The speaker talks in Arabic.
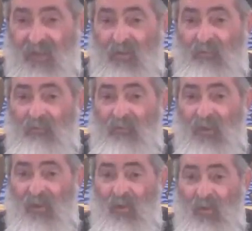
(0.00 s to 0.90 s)

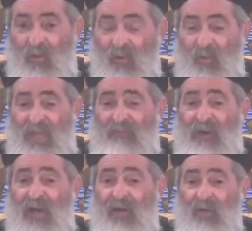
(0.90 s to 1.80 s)
ودفع العقوبة
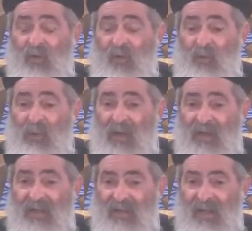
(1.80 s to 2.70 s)
فما
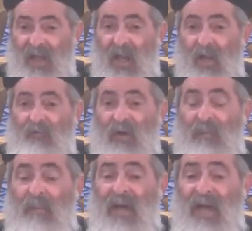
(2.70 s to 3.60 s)
بقاش
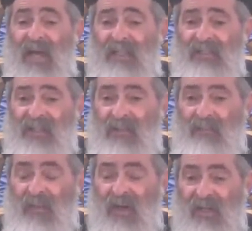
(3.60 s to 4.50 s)
المرض
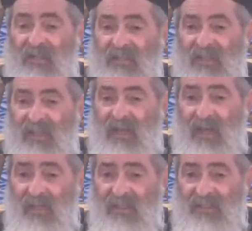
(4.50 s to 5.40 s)
خالص
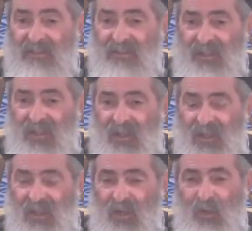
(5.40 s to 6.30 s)
عقوبة
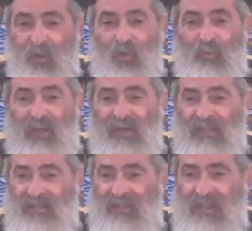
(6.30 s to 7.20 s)
لا
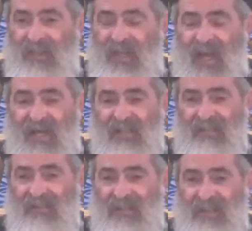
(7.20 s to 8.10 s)
طب
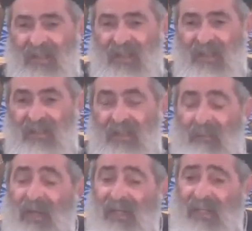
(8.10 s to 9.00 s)
ما ليه لسه
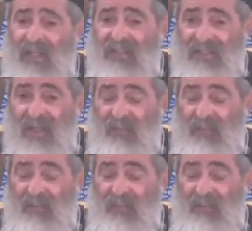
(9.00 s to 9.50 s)
المرض موجود